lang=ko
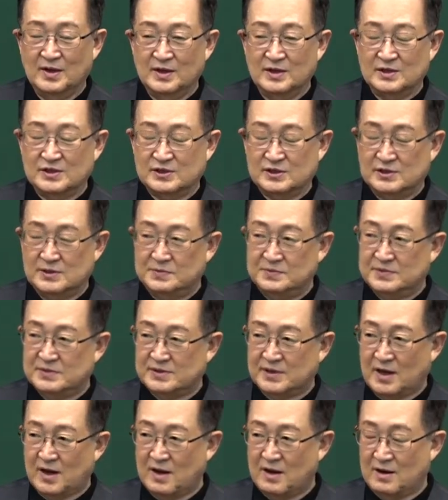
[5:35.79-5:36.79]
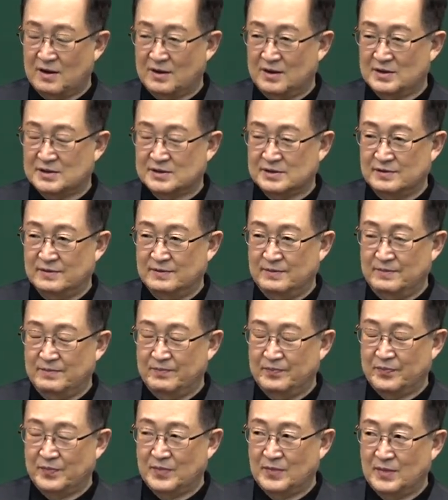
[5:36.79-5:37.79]
13강에서
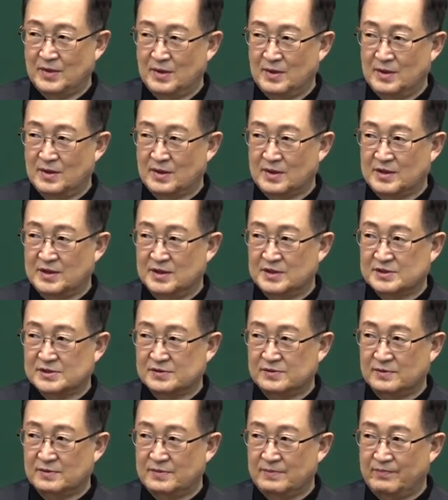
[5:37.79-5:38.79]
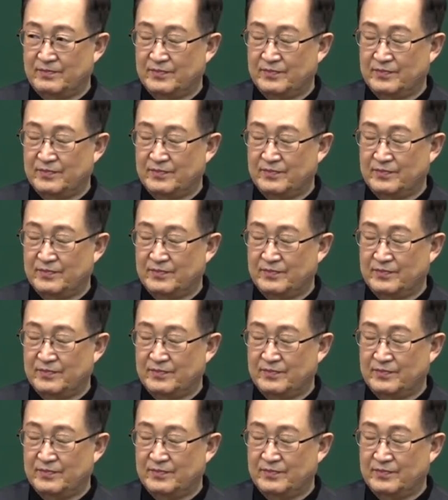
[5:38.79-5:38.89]
계시록